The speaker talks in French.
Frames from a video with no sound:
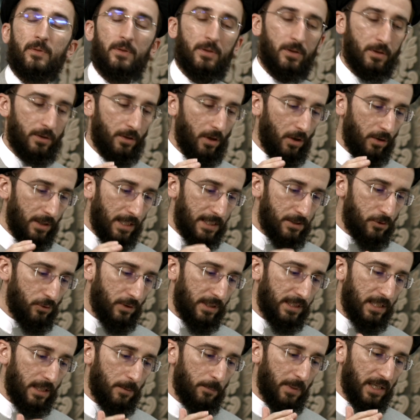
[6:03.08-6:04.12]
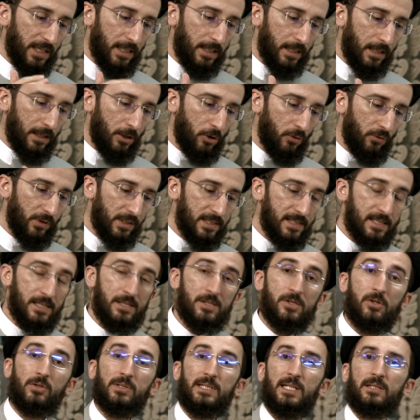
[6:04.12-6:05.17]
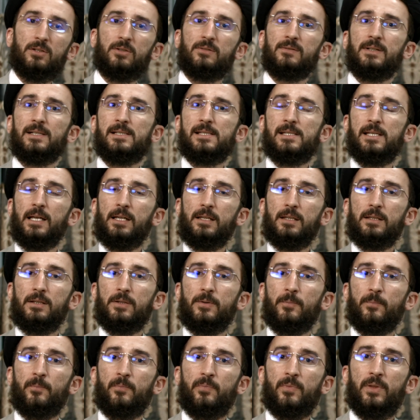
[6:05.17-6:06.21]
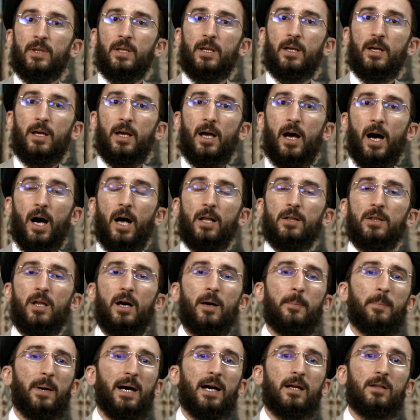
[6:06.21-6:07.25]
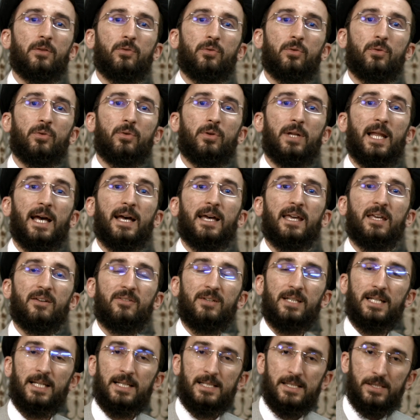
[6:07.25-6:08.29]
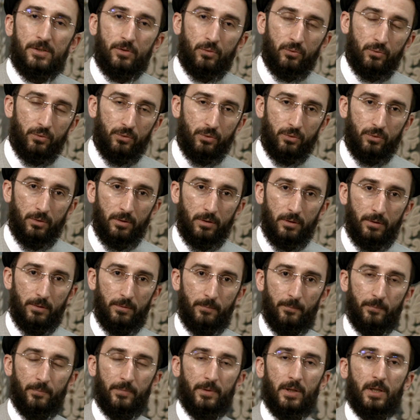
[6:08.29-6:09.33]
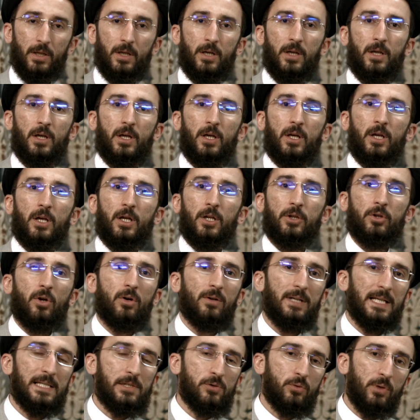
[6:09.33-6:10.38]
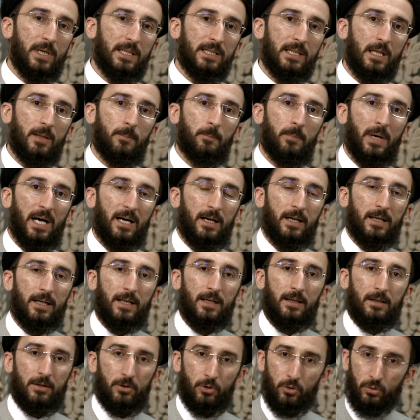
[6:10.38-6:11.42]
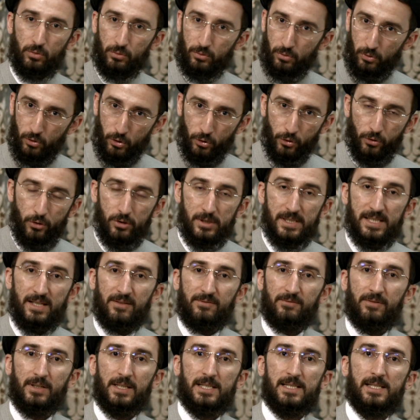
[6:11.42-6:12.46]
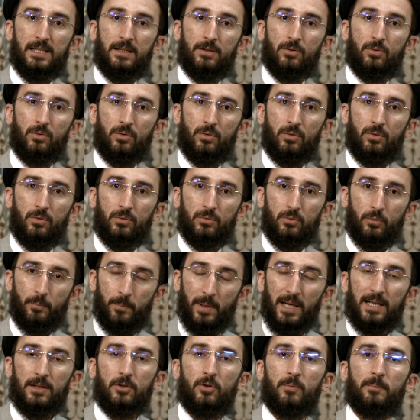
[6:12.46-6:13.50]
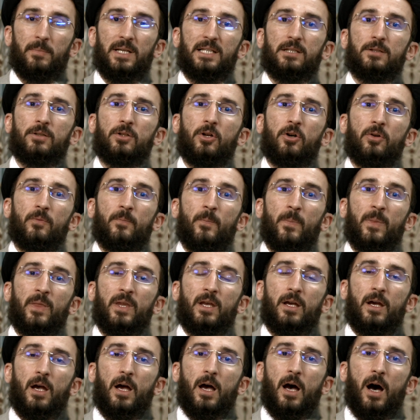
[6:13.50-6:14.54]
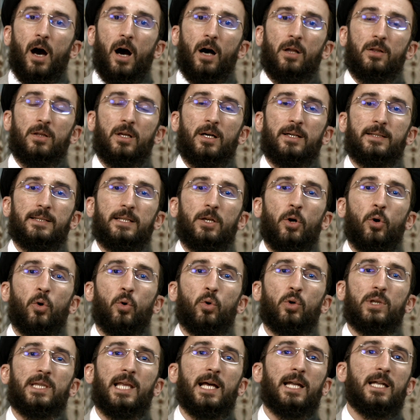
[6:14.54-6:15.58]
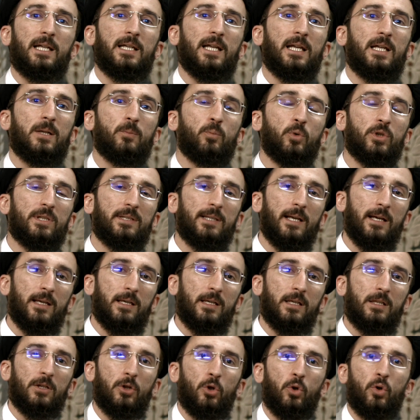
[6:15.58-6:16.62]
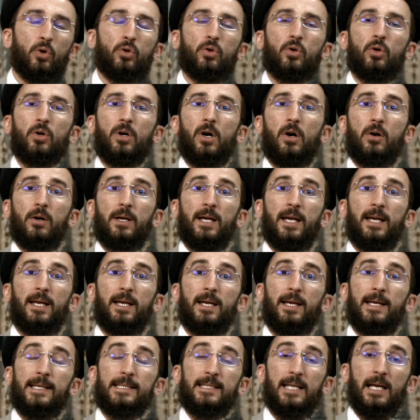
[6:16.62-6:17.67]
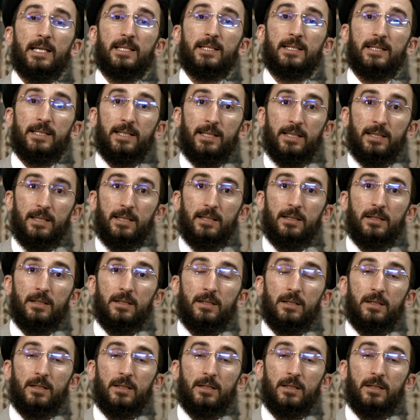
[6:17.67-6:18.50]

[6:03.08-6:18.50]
dans la sourate al-Baqarah, le verset 185, Allah parle de la révélation du Coran. Dans la sourate al-Baqarah, le, deuxième verset dont nous parlons maintenant, Allah dit « Le Coran est un guide